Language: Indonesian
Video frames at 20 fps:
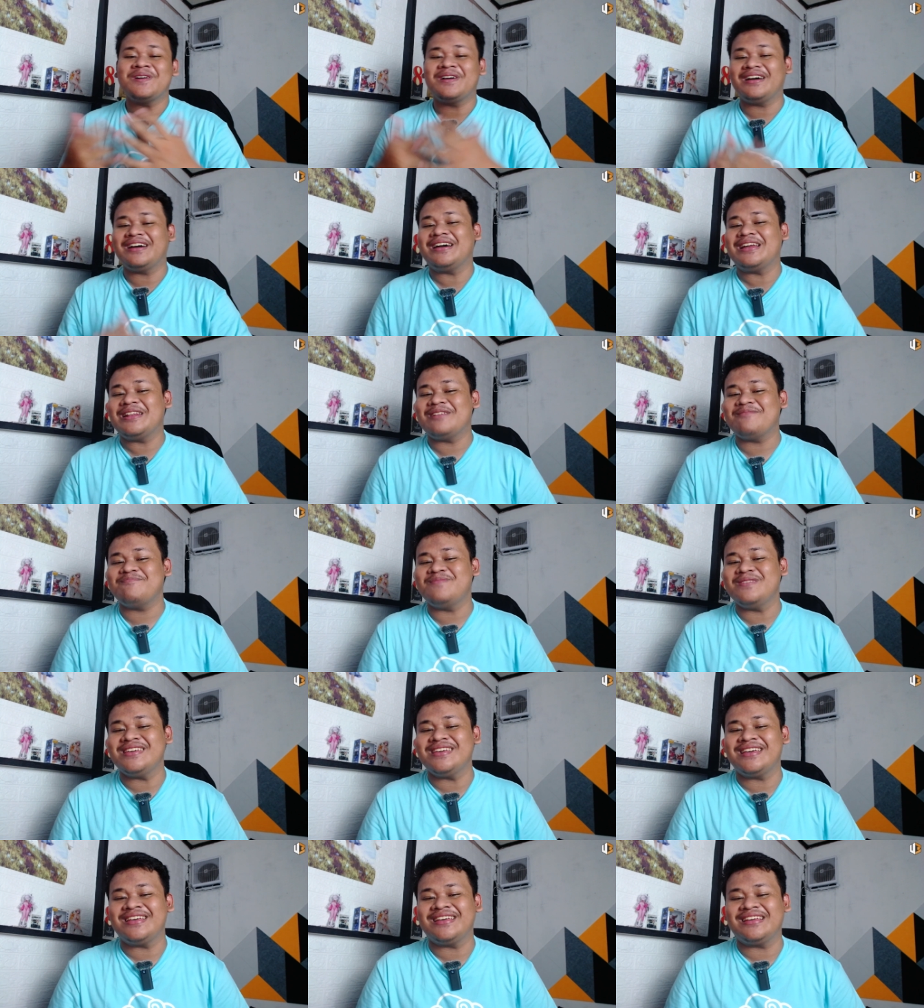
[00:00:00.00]
uh,
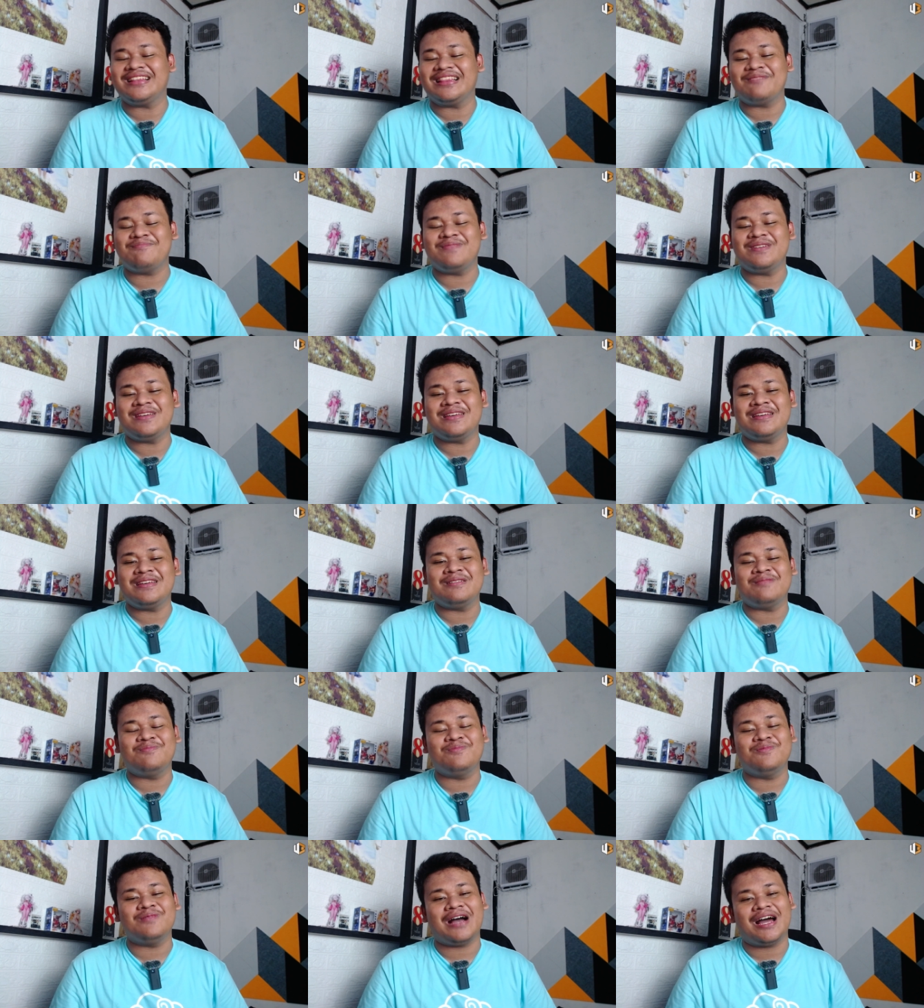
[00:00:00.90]
lebih
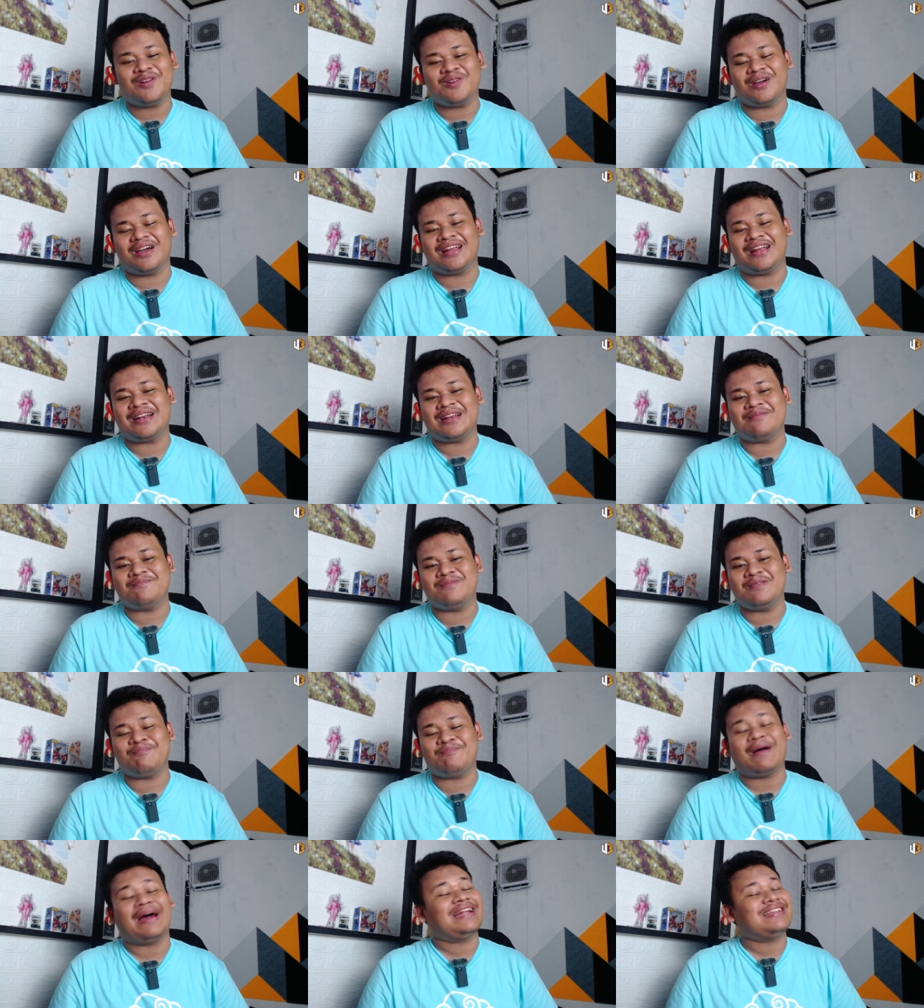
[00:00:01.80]
lebih anu kan lebih
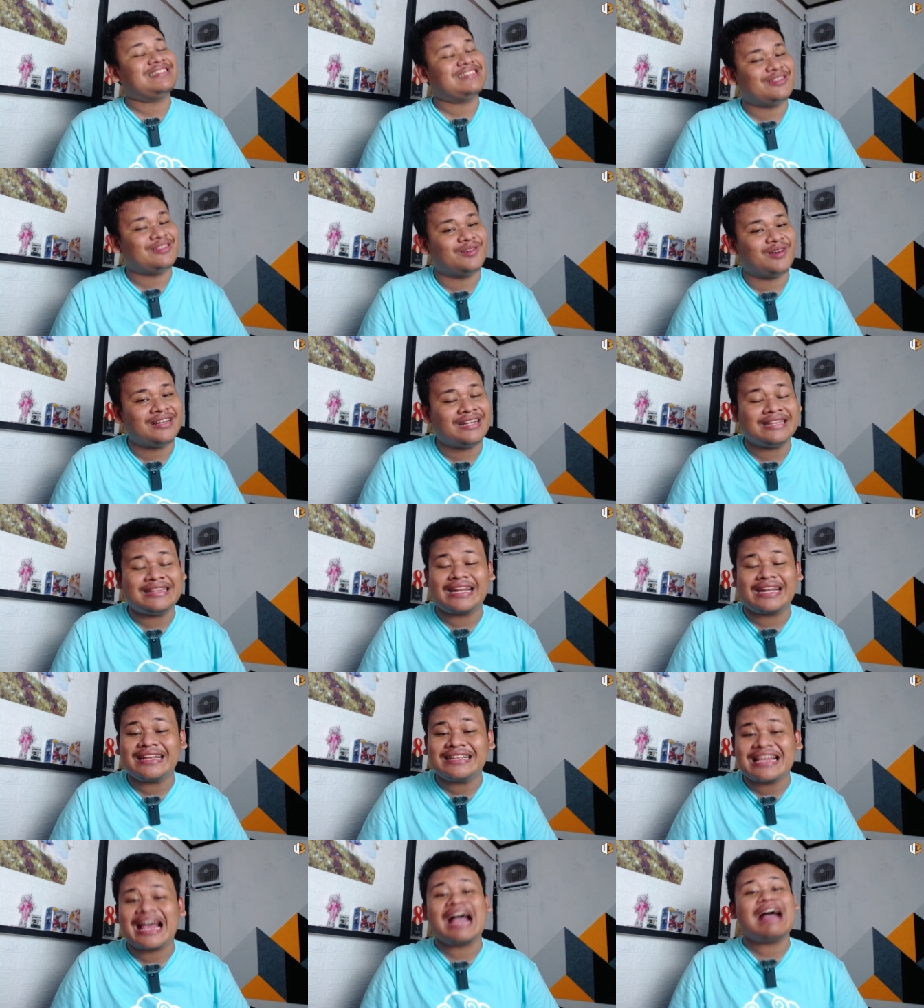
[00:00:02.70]
panas gitu kan dan
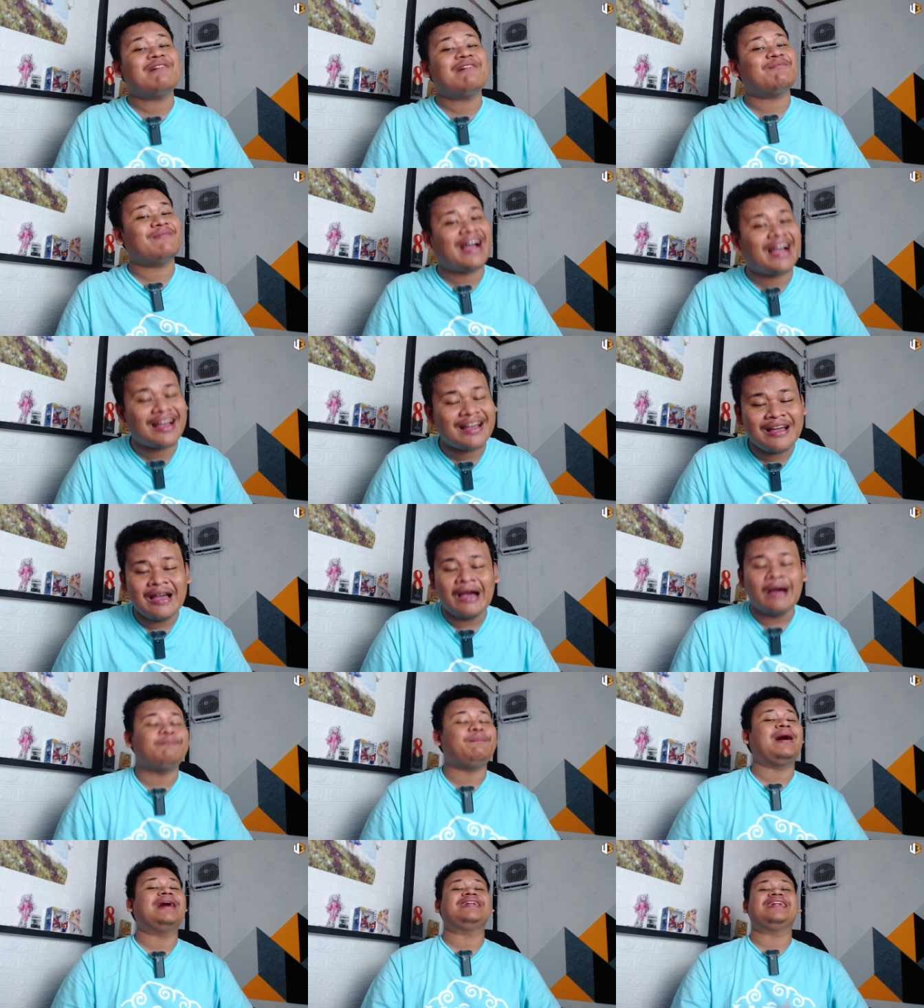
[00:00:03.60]
ternyata sama
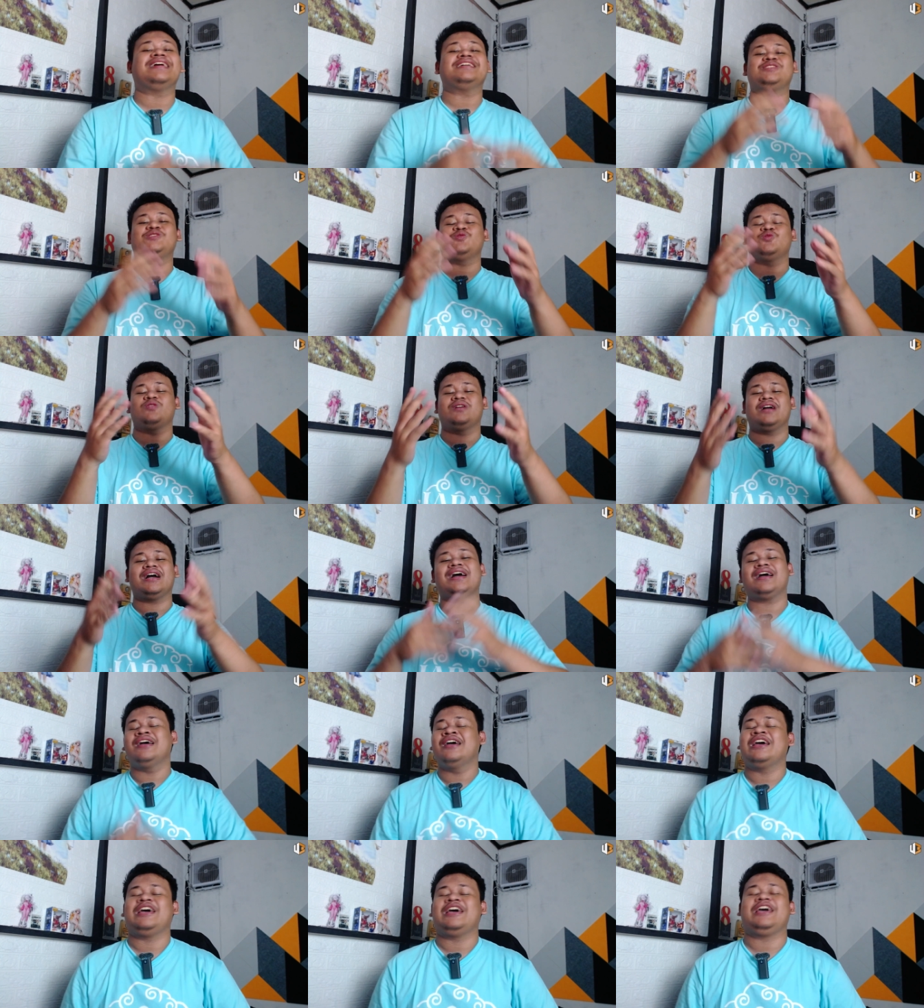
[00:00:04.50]
panas juga
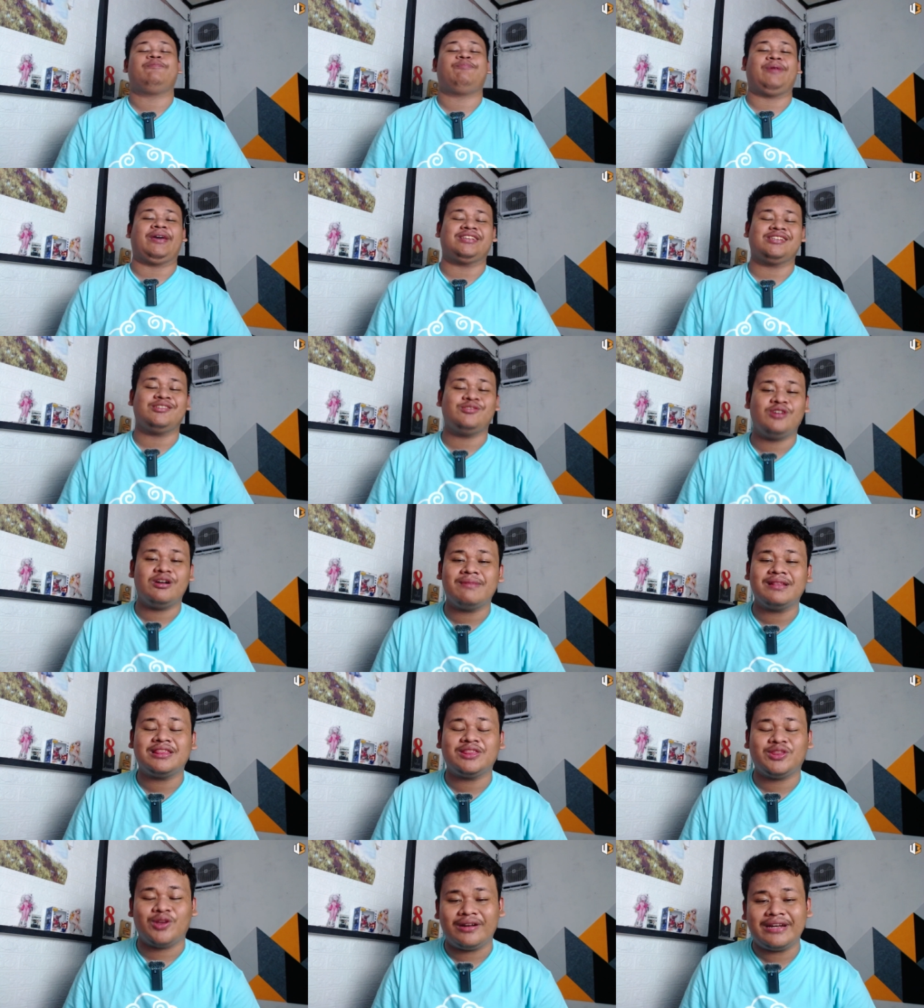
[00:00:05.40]
eh PS juga
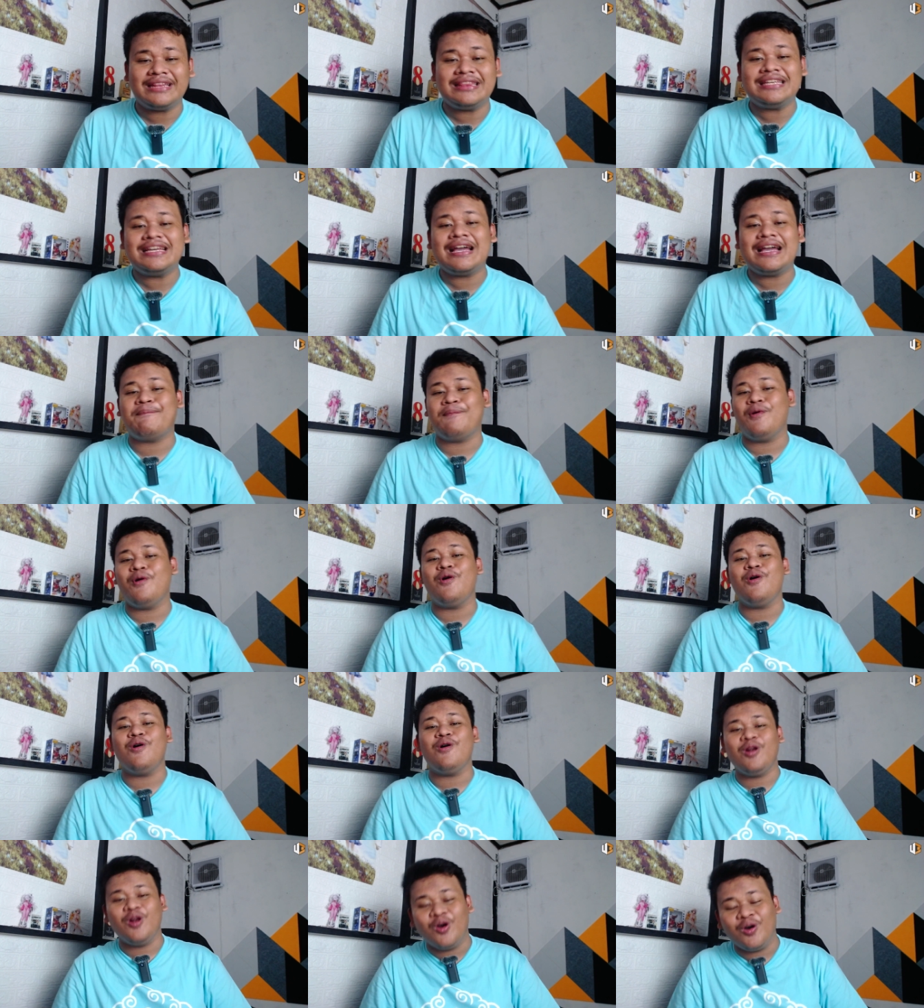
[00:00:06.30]
mentok di 30
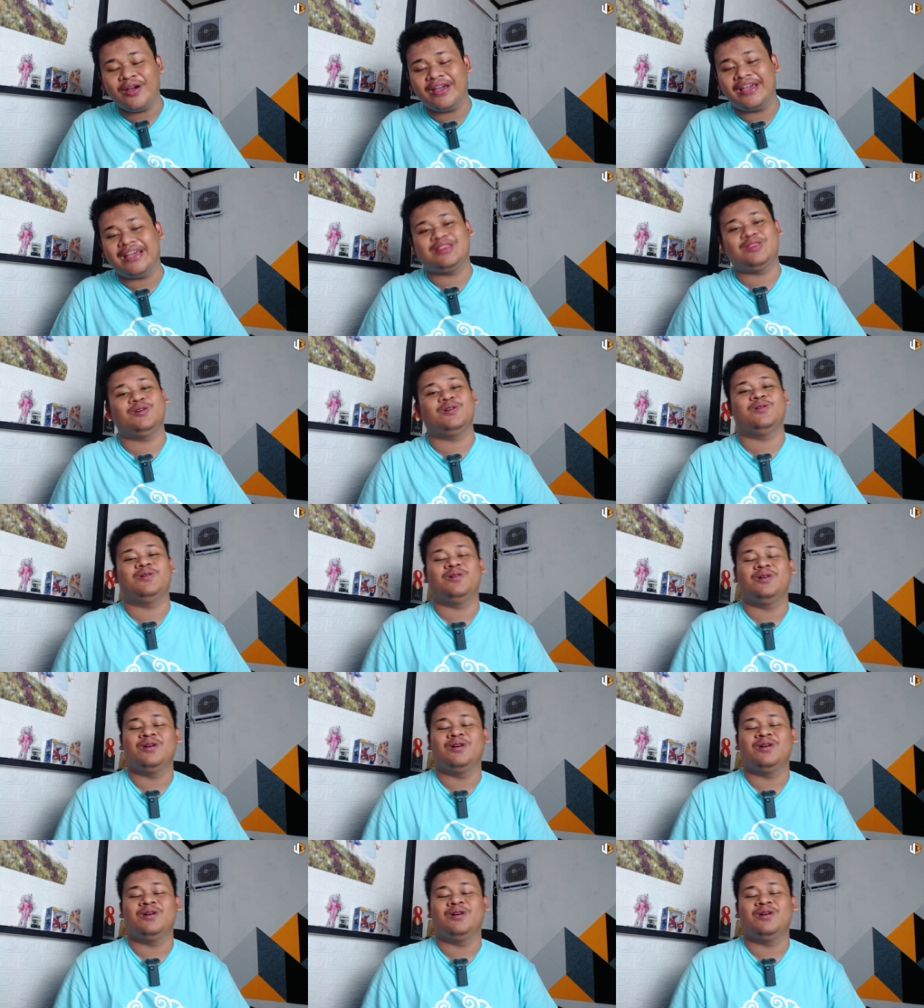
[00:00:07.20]
gitu